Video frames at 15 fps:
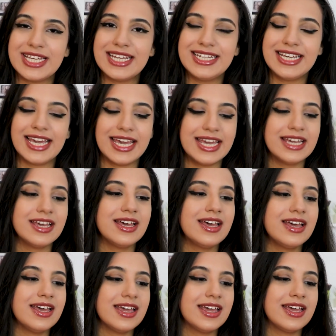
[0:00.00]
تاني حاجة
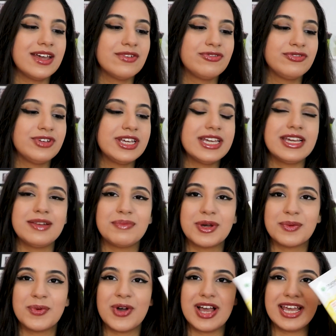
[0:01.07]
آه، في
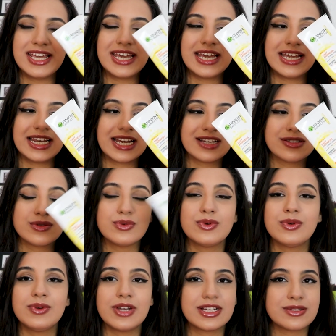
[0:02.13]
المجموعة هي
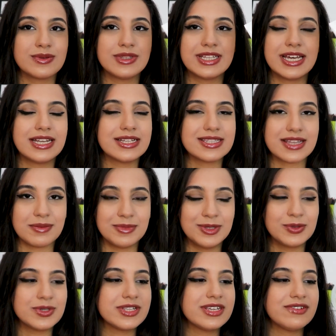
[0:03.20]
الغسول الغسول ده أنا
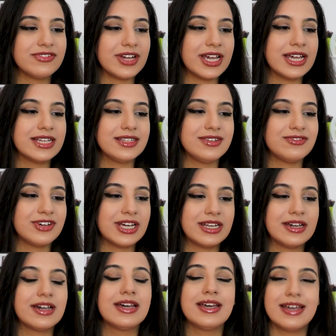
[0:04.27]
استعملته كتير في حياتي
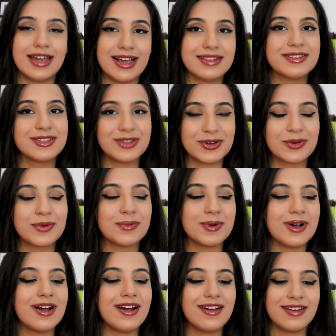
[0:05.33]
فأنا عندي
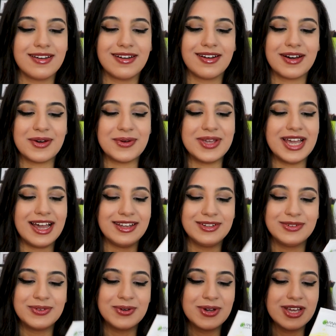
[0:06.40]
تجربة آه، قوية
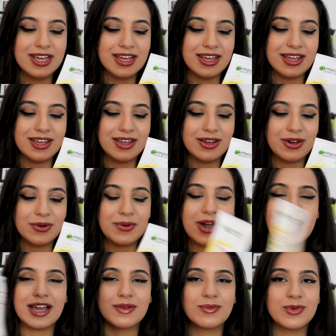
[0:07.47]
عنه آه، هو
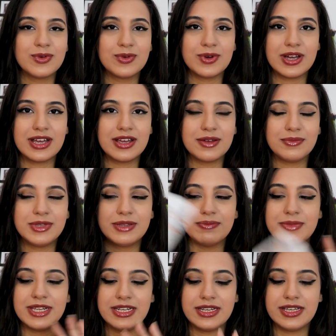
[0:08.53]
حجمه 100
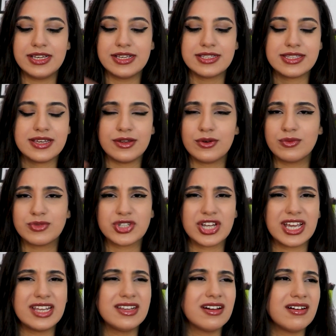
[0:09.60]
ملي سعره مش
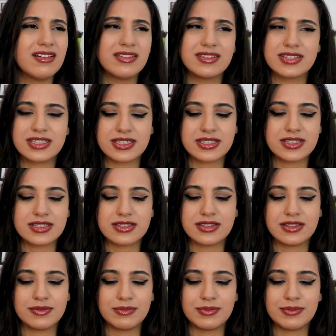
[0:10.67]
غالي خالص
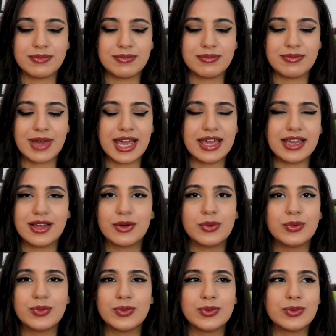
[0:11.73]
بحاجة
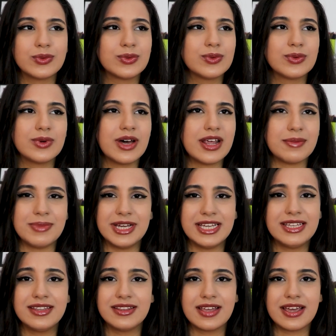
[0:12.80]

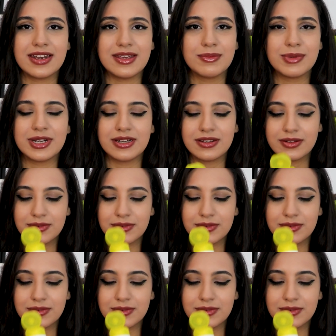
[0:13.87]
وأربعين تقريبا